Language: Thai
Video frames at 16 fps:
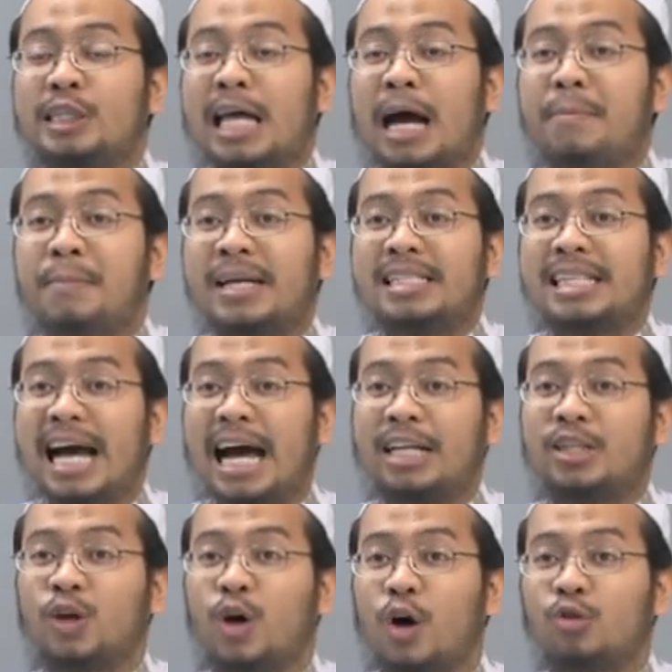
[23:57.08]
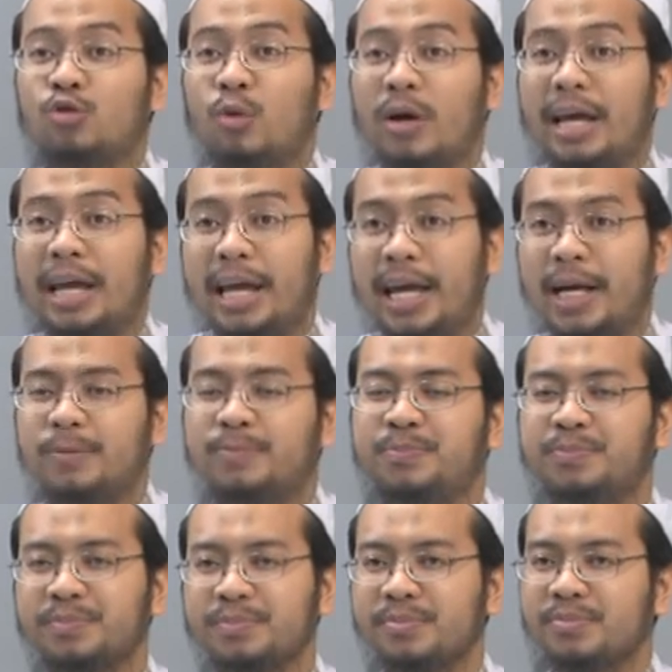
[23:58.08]
ธรรมชาติของตัวเอง
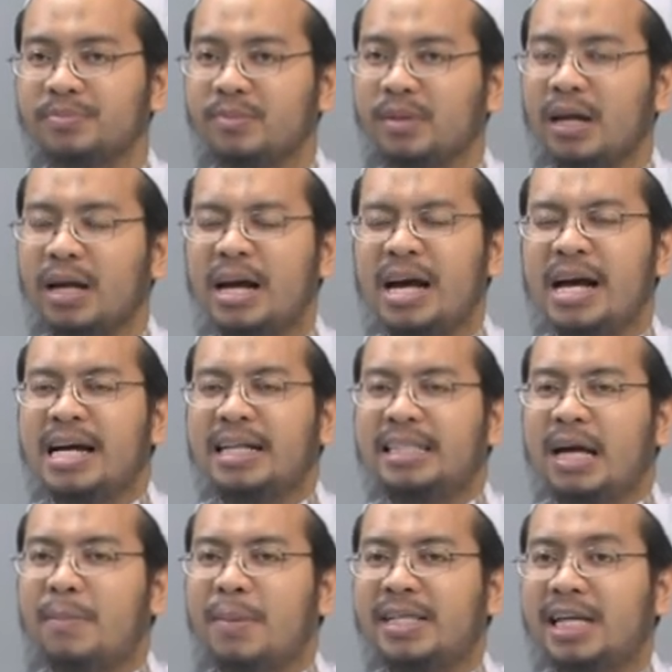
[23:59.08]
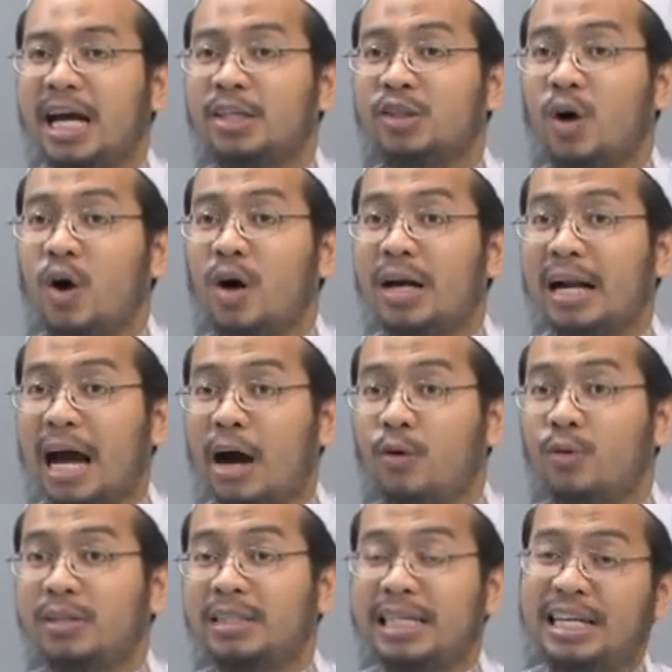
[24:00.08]
ธรรมชาติของเรา
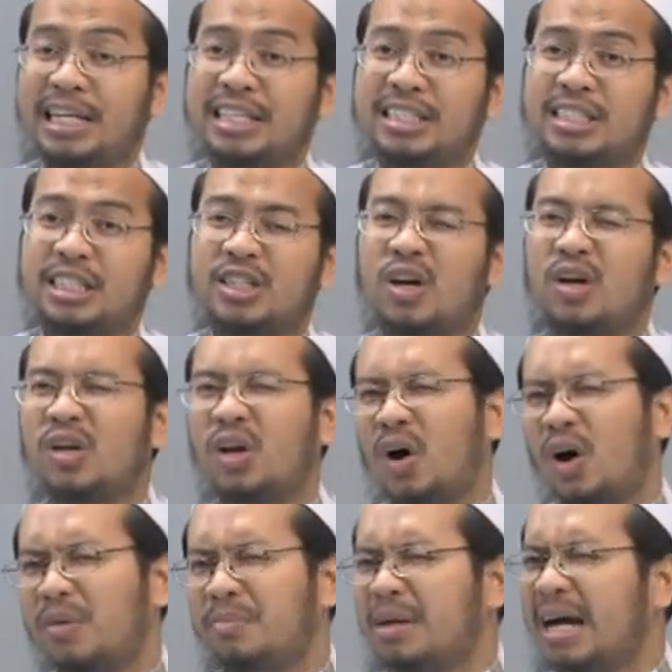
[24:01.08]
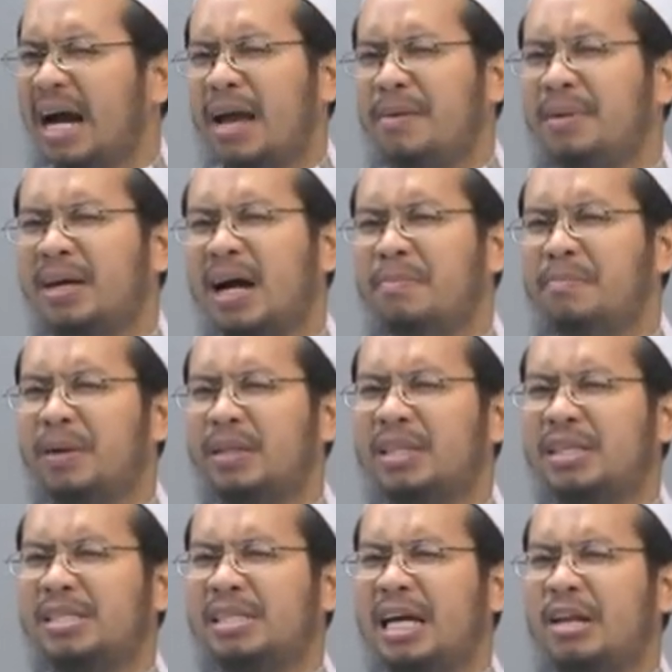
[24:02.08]
ที่จะต้องนอนมีใครไหมครับ ป
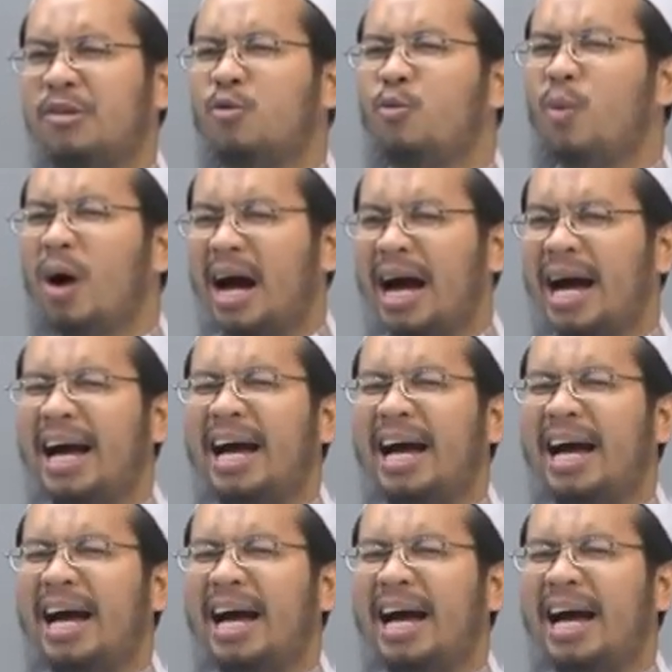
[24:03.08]
ฏิเสธว่า